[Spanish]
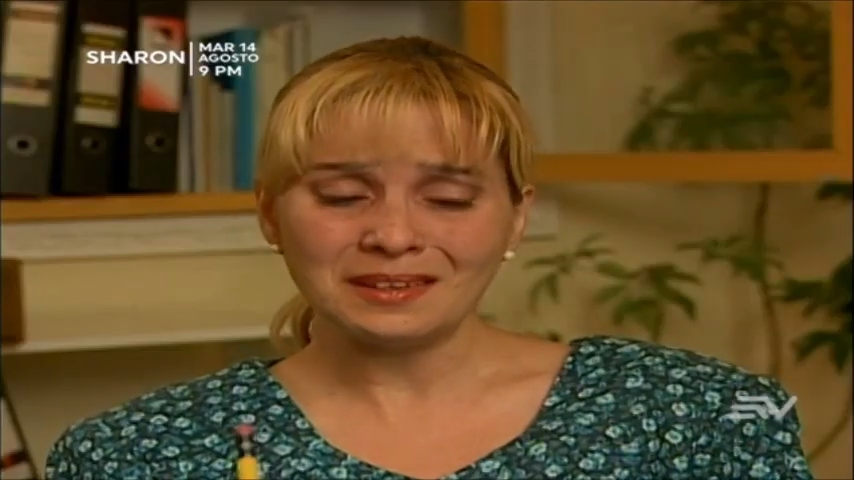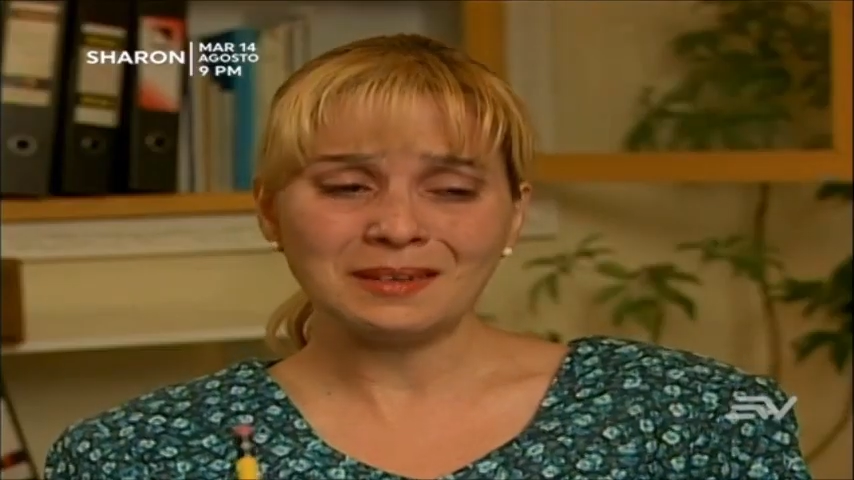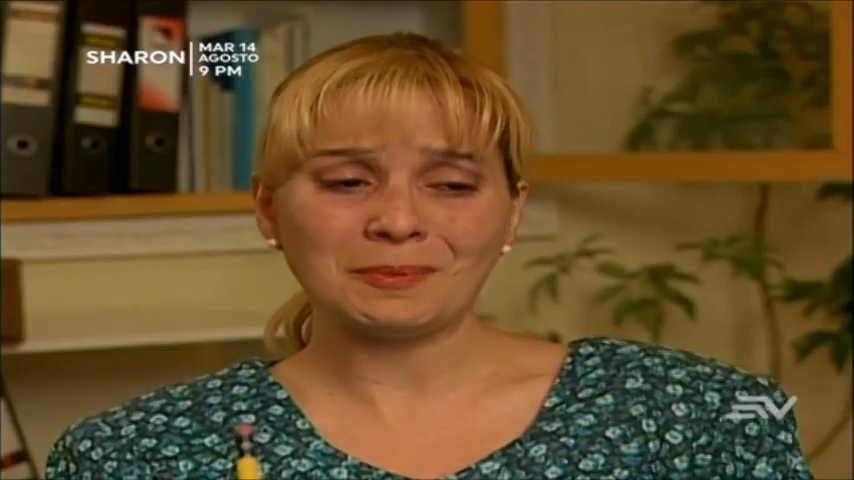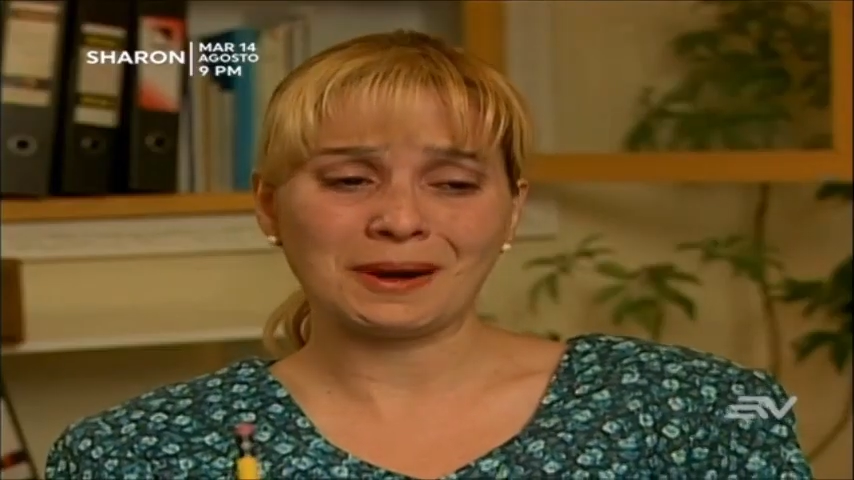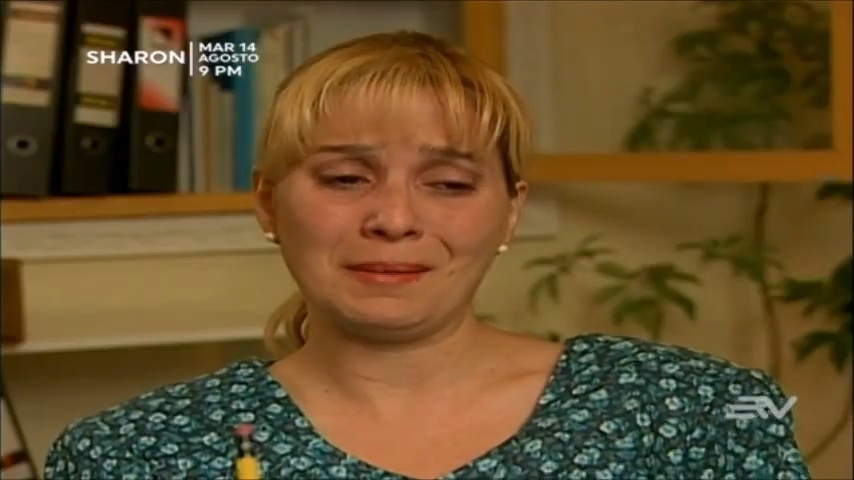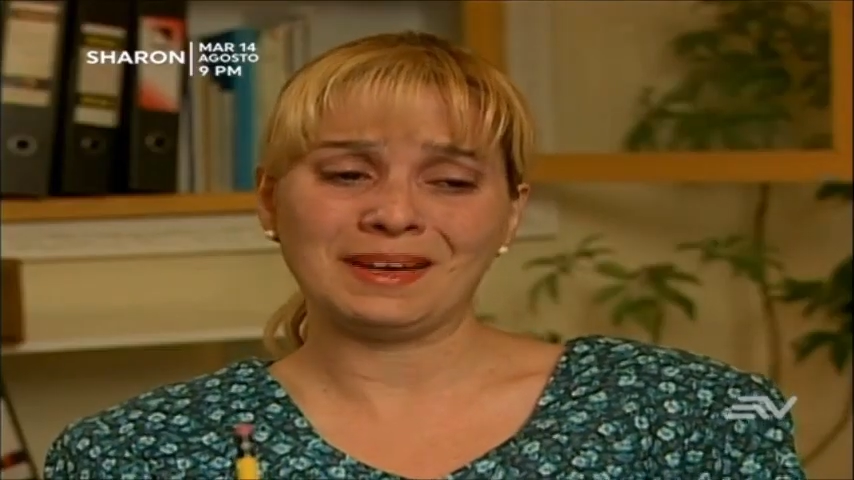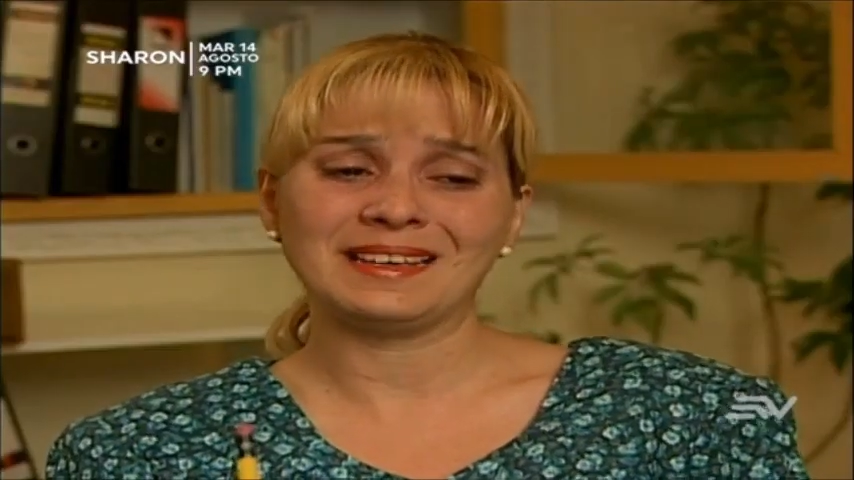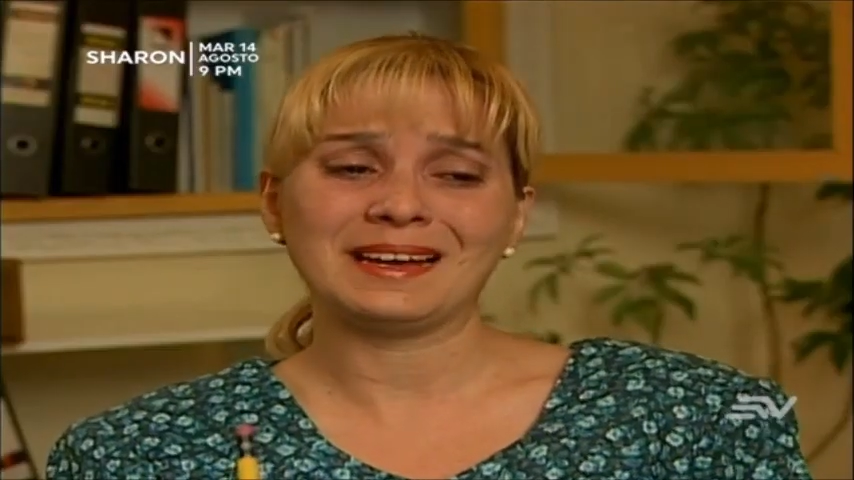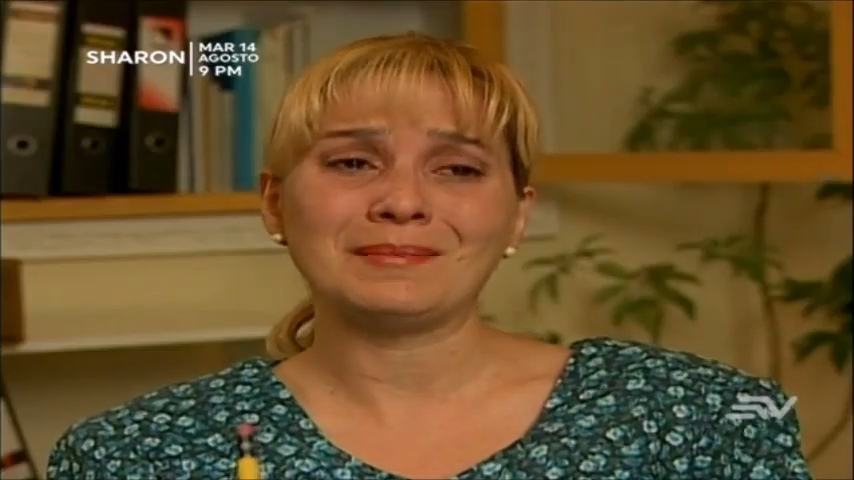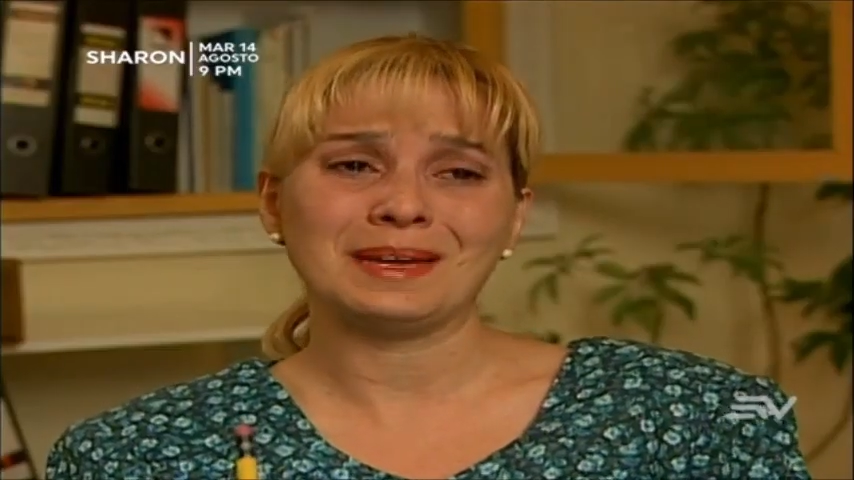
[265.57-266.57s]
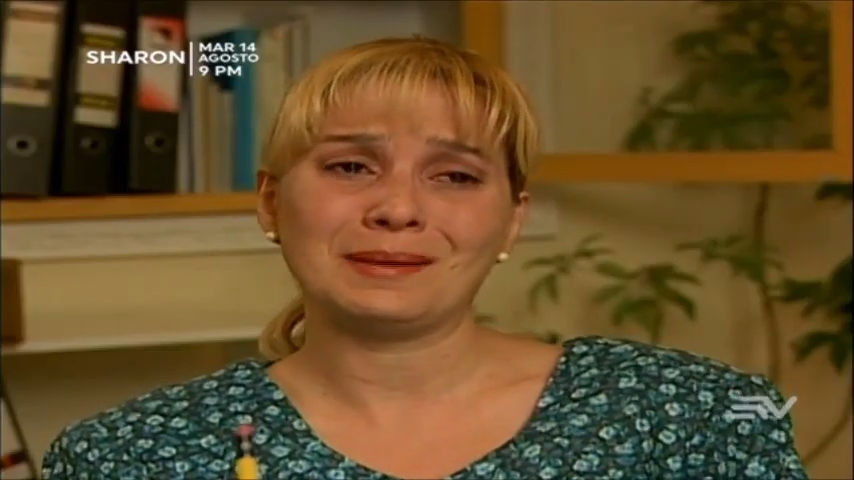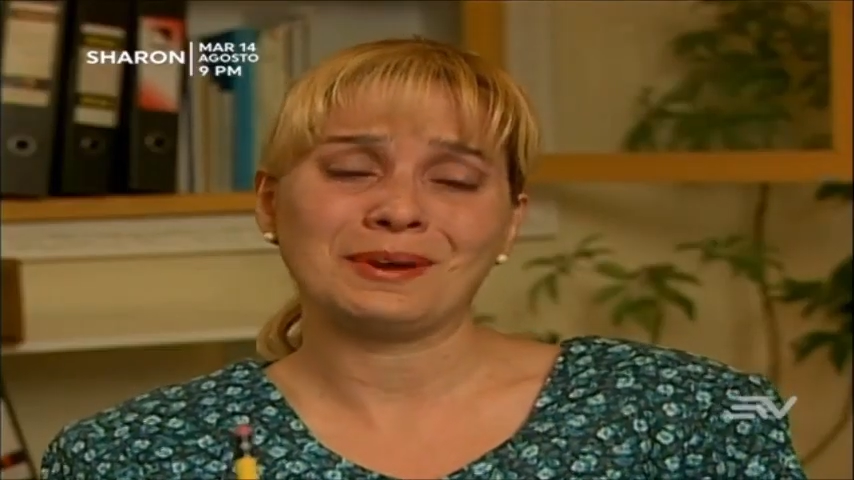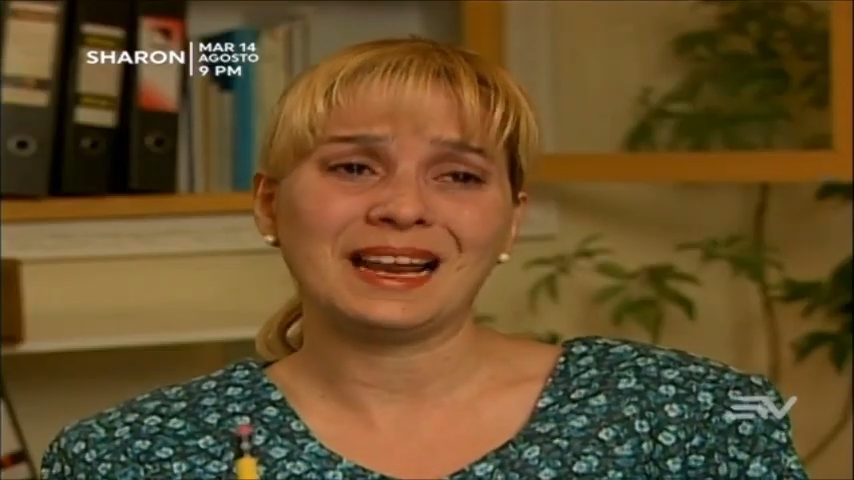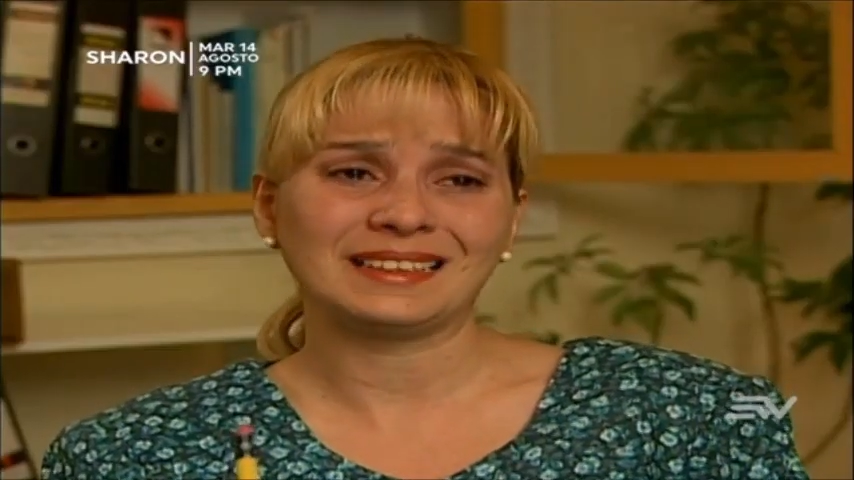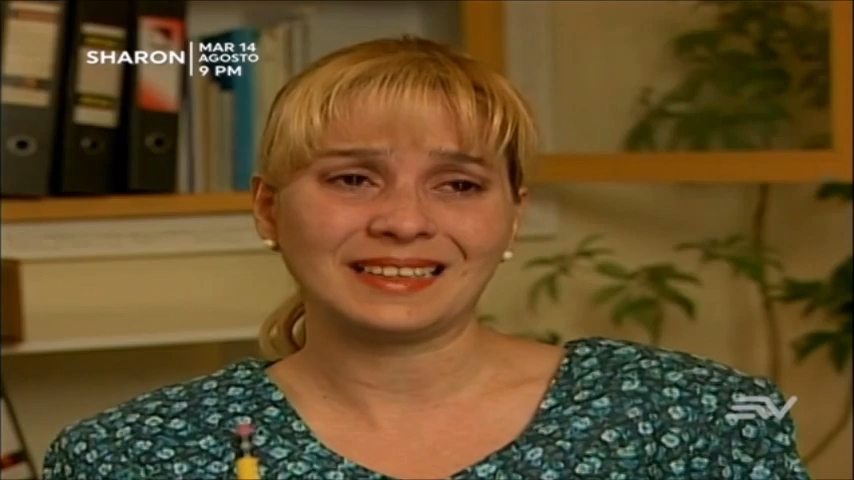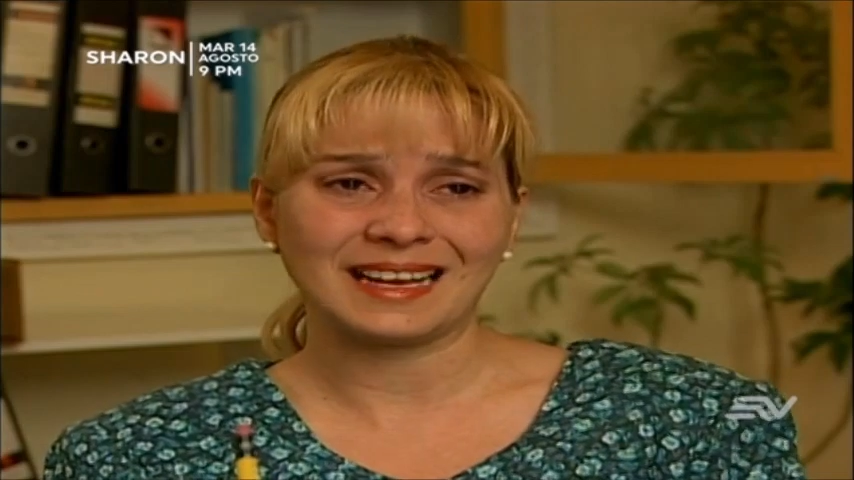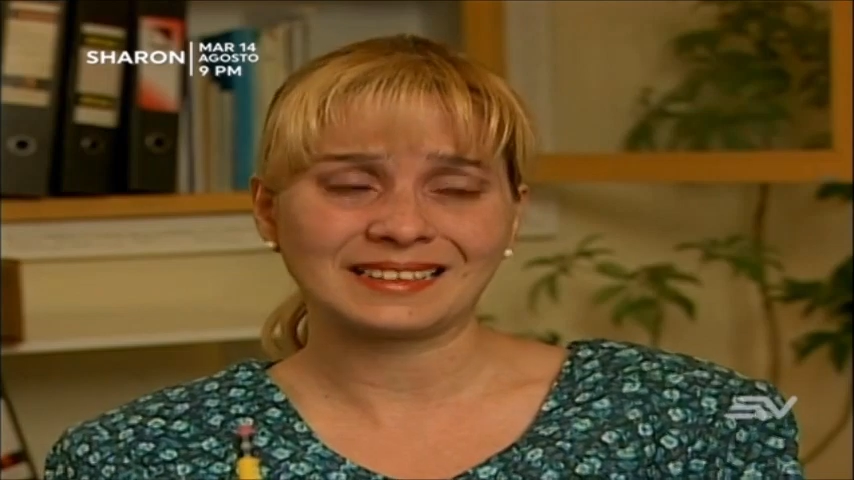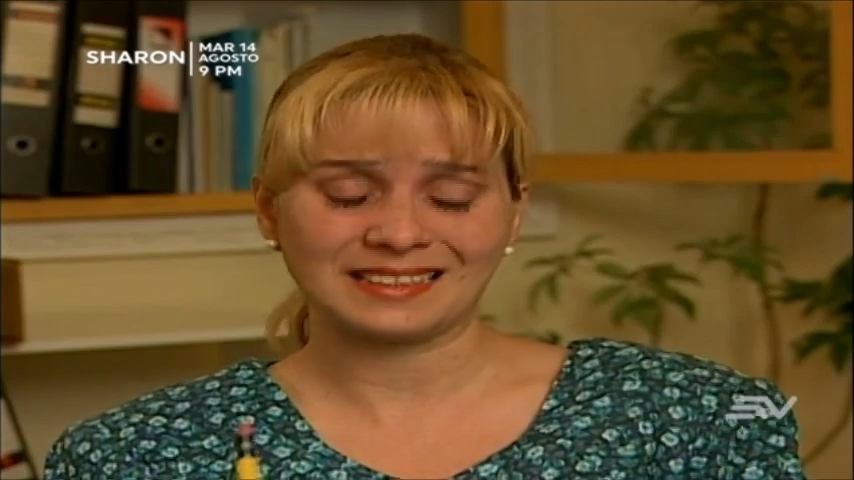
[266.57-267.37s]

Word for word: Y por la mañana me llamó el Andrés